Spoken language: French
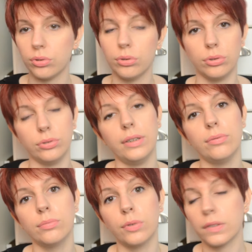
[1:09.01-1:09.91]
Donc je vais
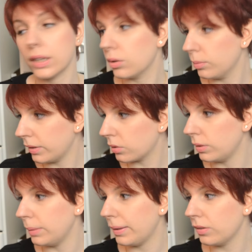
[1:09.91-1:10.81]
vous montrer comment sont
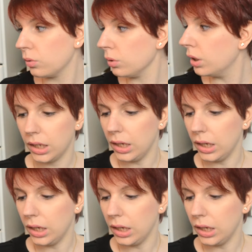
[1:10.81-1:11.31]
les pinceaux.